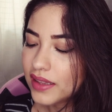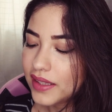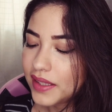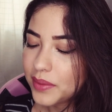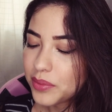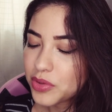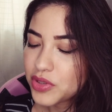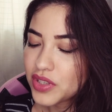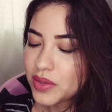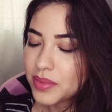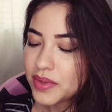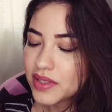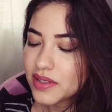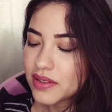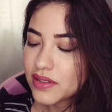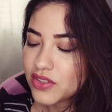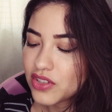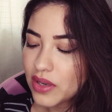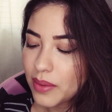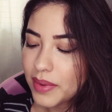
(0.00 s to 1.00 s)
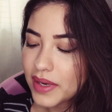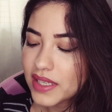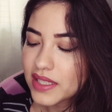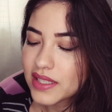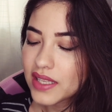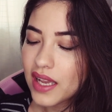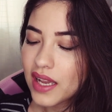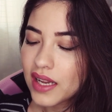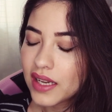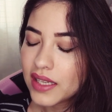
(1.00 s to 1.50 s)
Tempo de, ab de
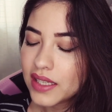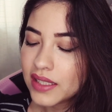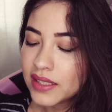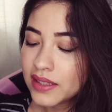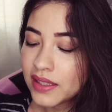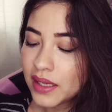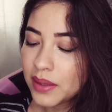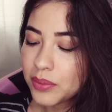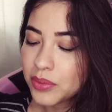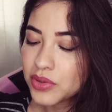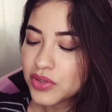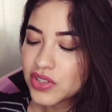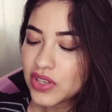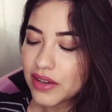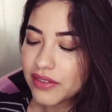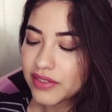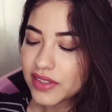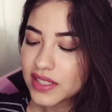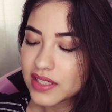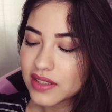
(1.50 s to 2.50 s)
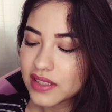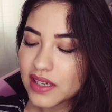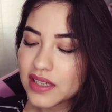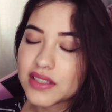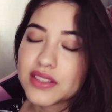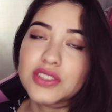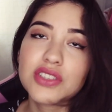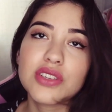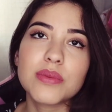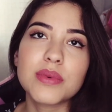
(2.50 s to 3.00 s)
abraçar e tempo de
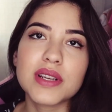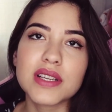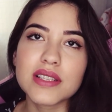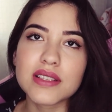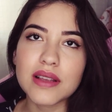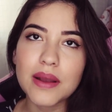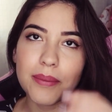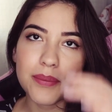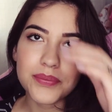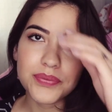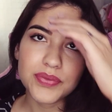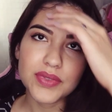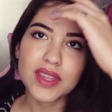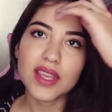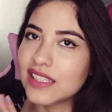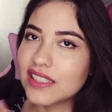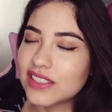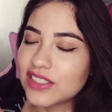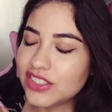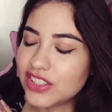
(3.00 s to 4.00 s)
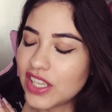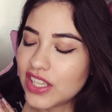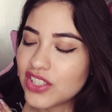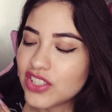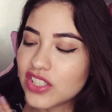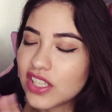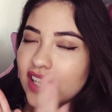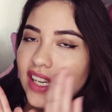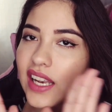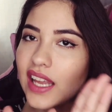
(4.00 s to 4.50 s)
afastar-se de abraçar.
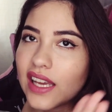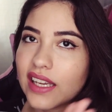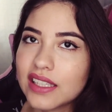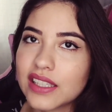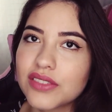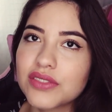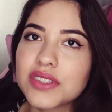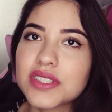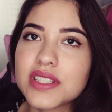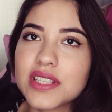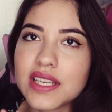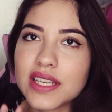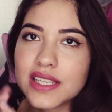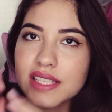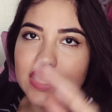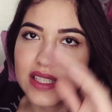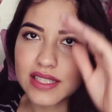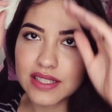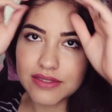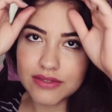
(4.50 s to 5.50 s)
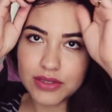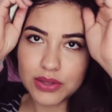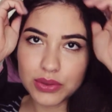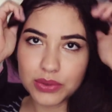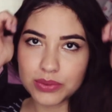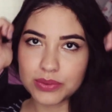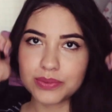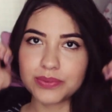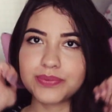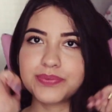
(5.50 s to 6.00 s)
Gente, lê lá que vocês
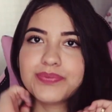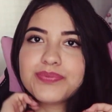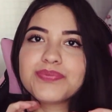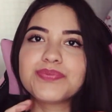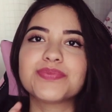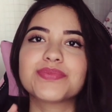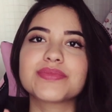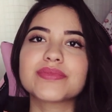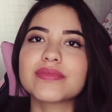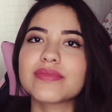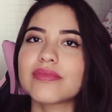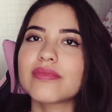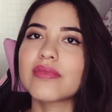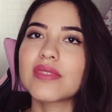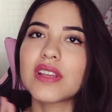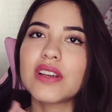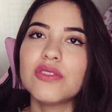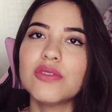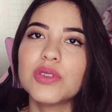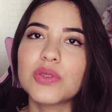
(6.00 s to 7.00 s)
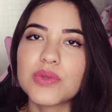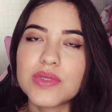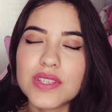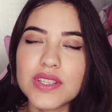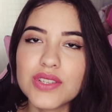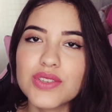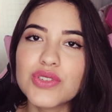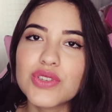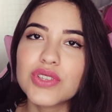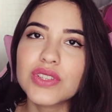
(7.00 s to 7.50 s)
vão vão
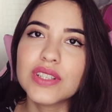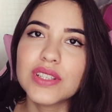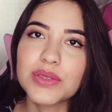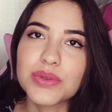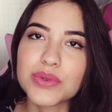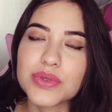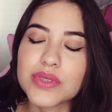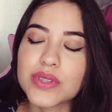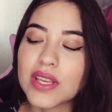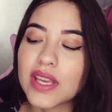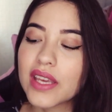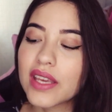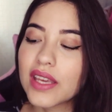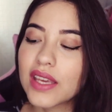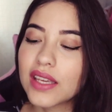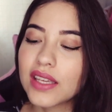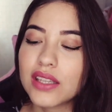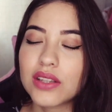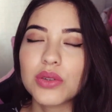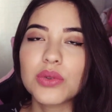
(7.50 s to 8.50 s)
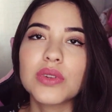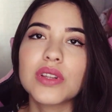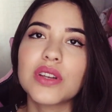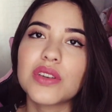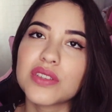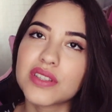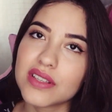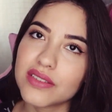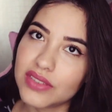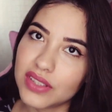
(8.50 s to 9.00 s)
sentir Deus. Que tudo na
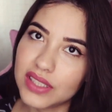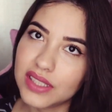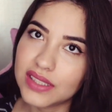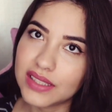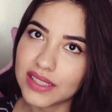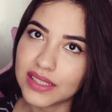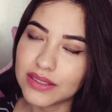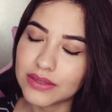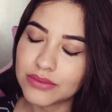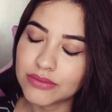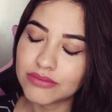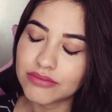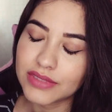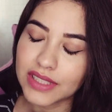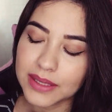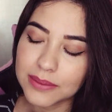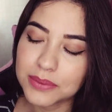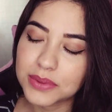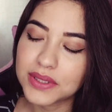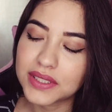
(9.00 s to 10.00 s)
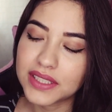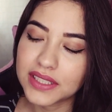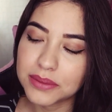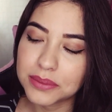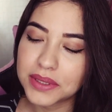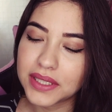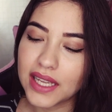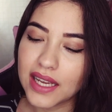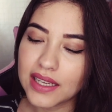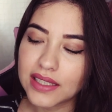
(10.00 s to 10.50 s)
nossa vida tem um tempo
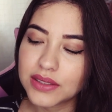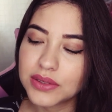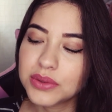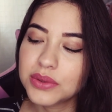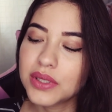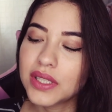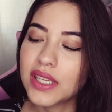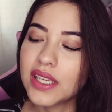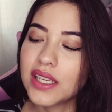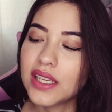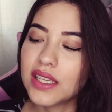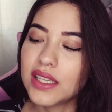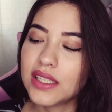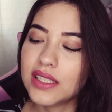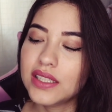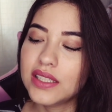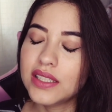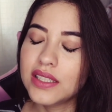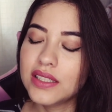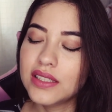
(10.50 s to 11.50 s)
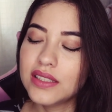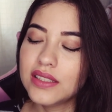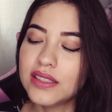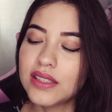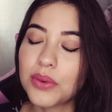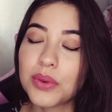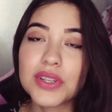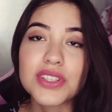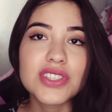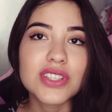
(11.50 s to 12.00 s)
determinado e
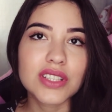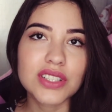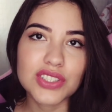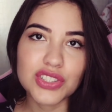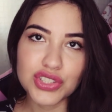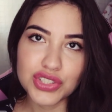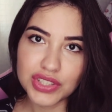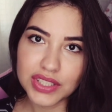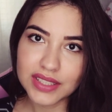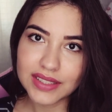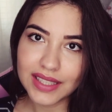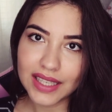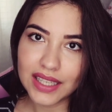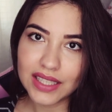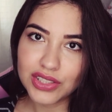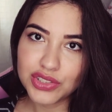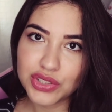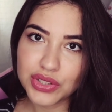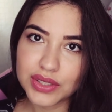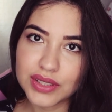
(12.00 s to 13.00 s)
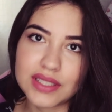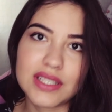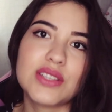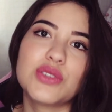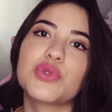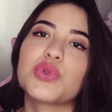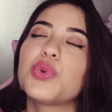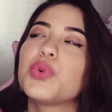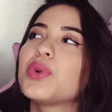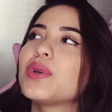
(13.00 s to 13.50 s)
não adianta a gente tentar adiantar
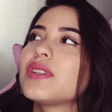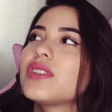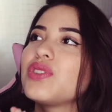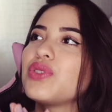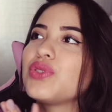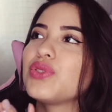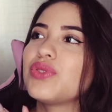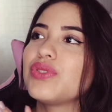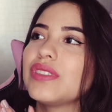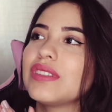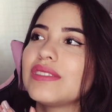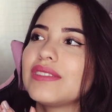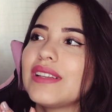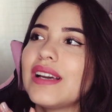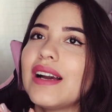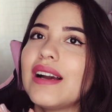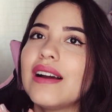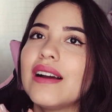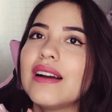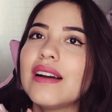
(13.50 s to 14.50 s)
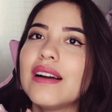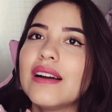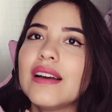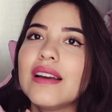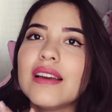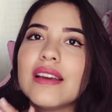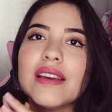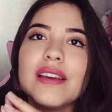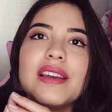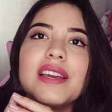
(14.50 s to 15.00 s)
as coisas, a gente tentar